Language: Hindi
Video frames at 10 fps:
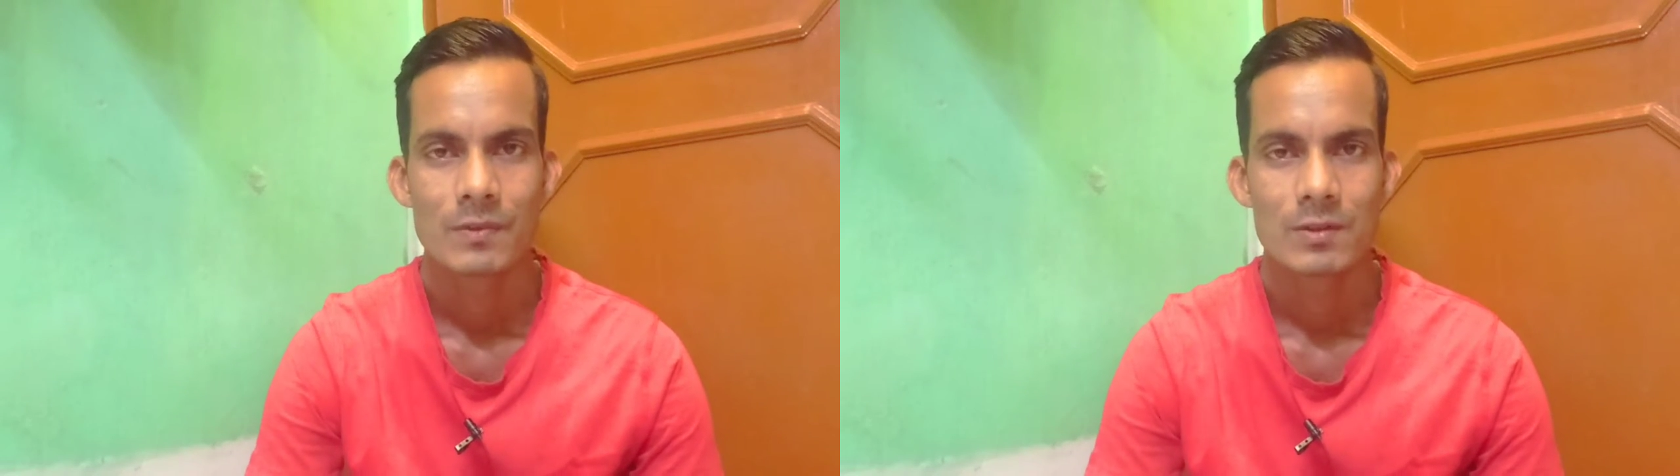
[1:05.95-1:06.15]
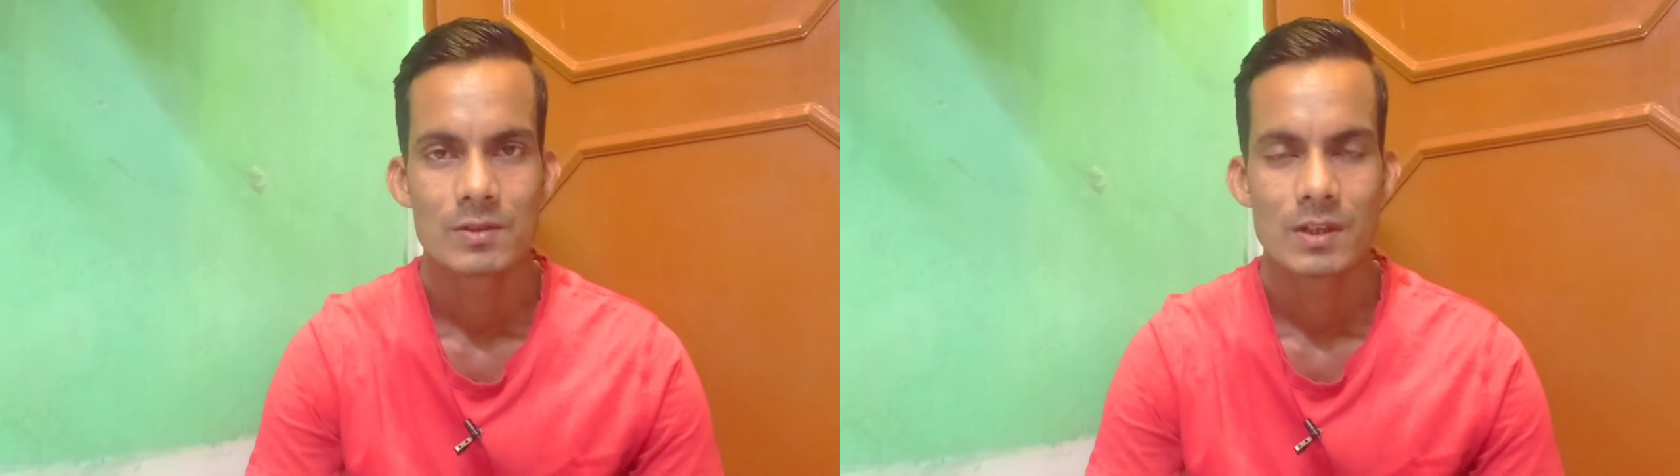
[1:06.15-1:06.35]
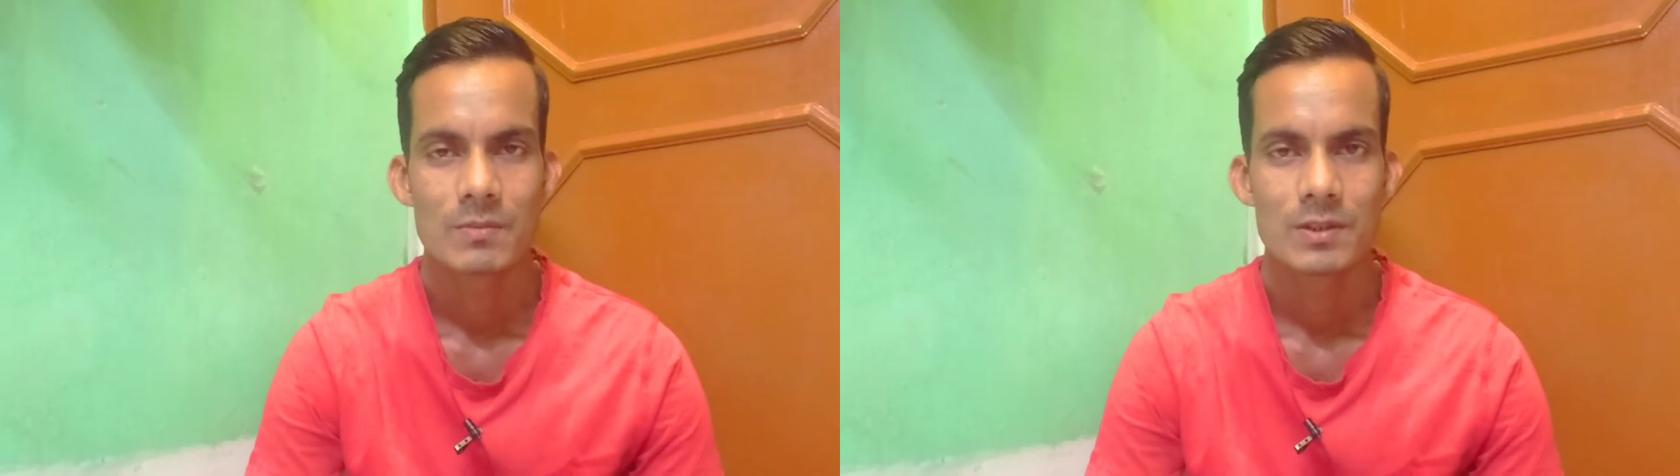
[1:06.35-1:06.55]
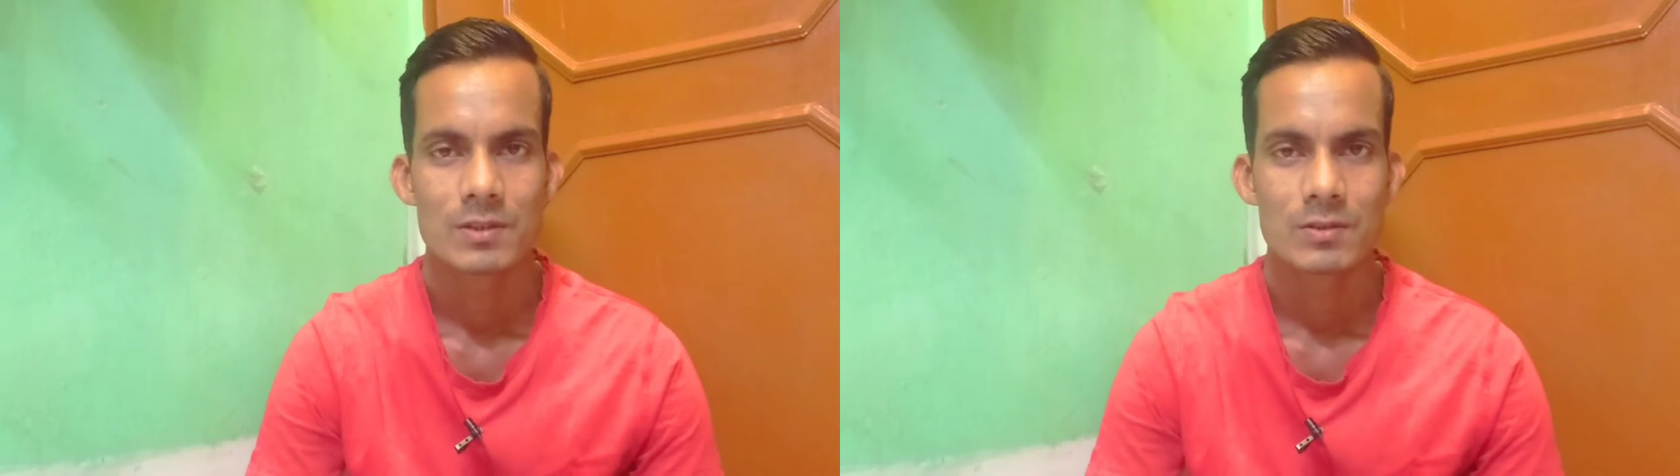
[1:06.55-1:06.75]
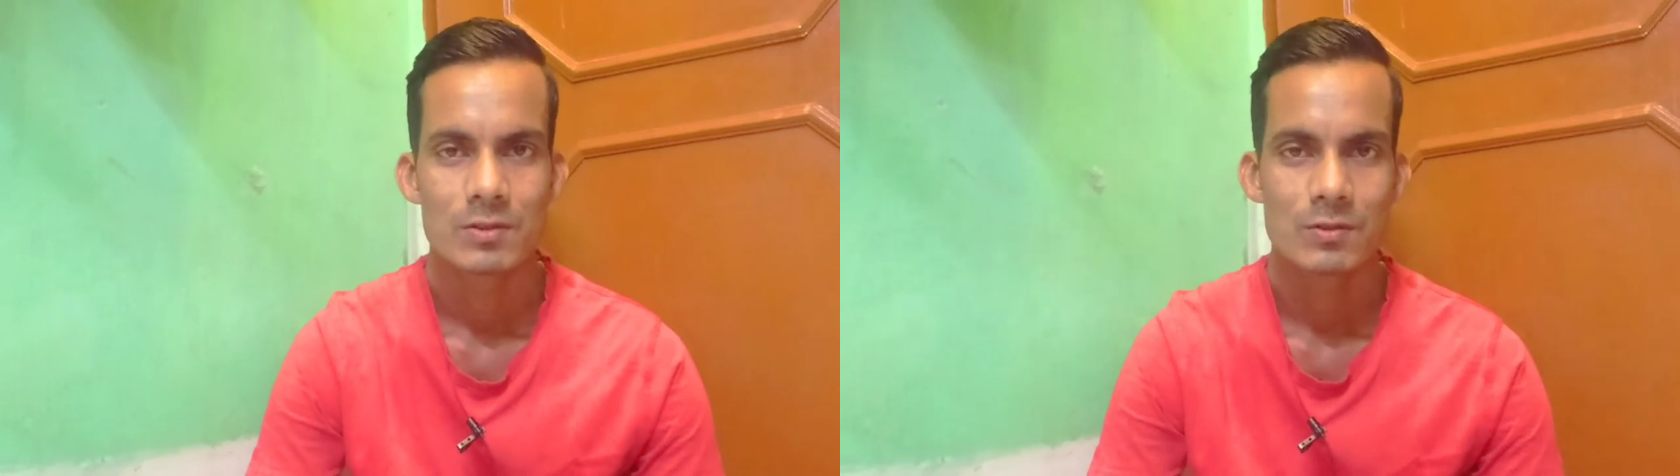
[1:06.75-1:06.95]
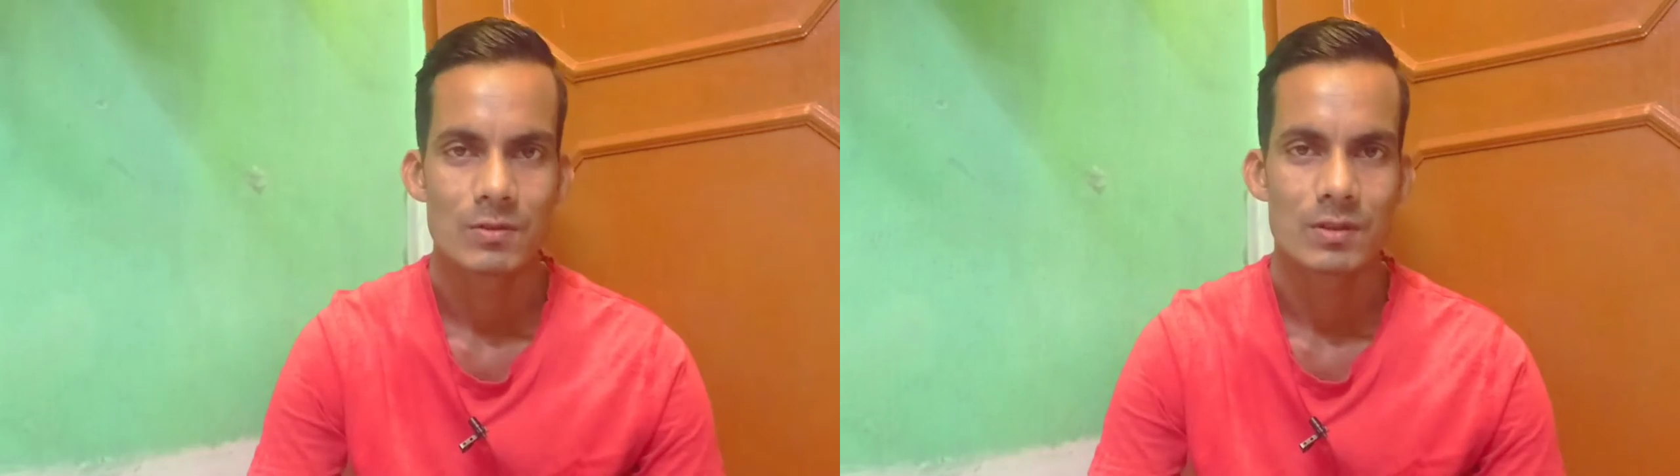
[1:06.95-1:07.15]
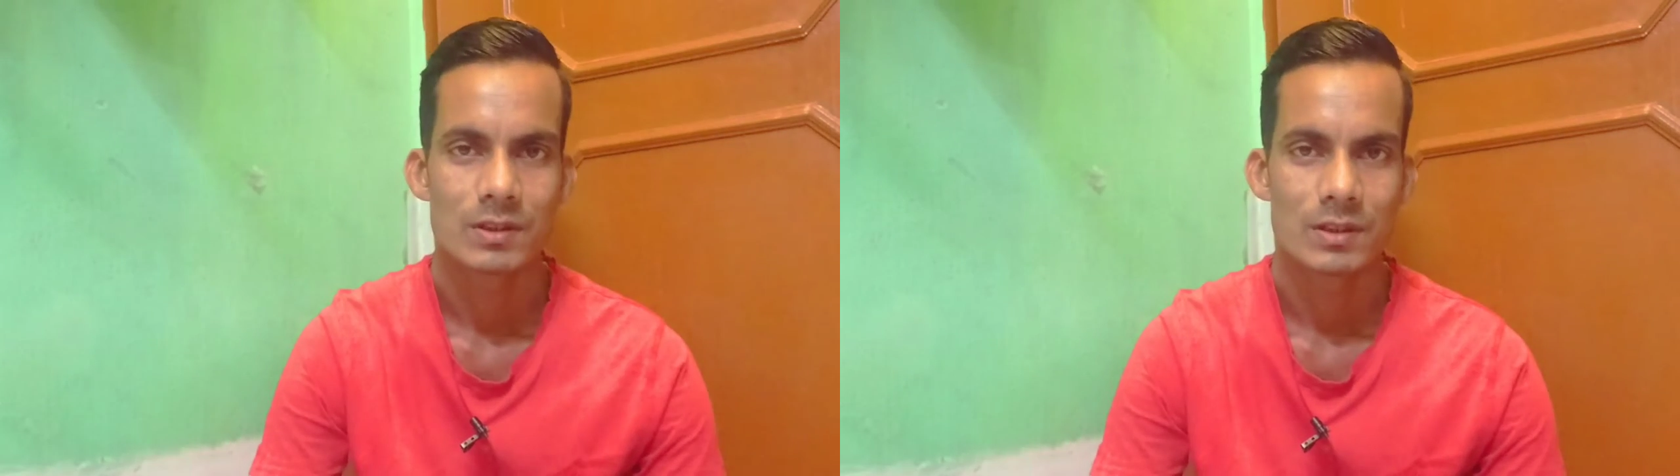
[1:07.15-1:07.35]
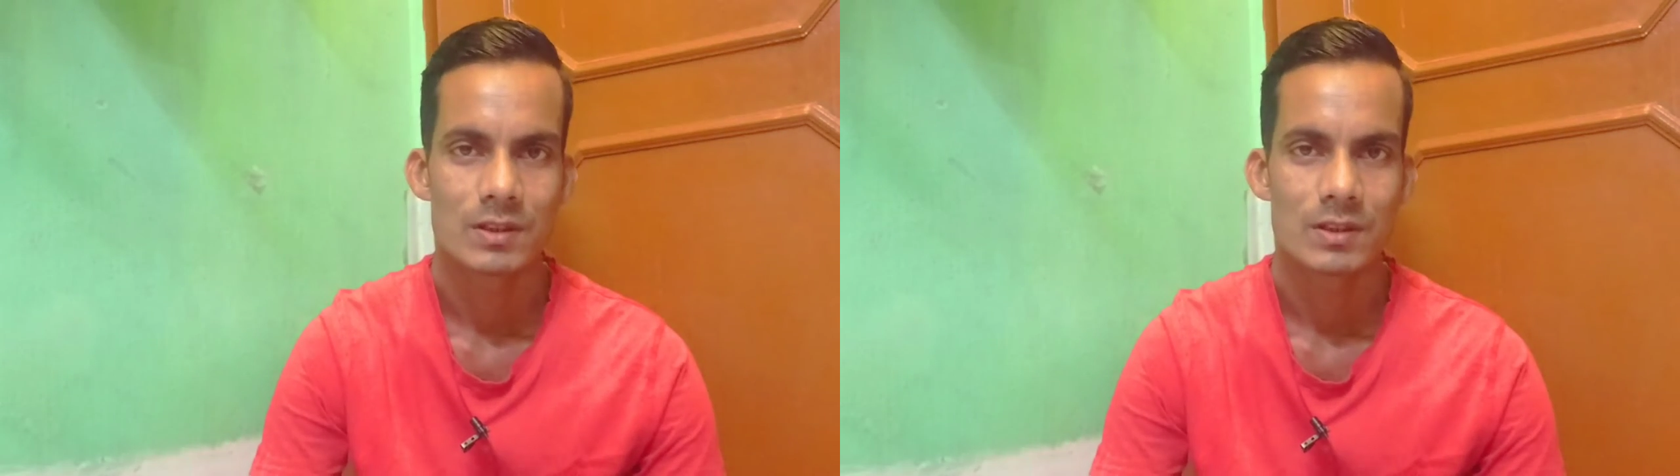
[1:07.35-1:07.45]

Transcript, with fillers: तो चलिए वीडियो को शुरू करते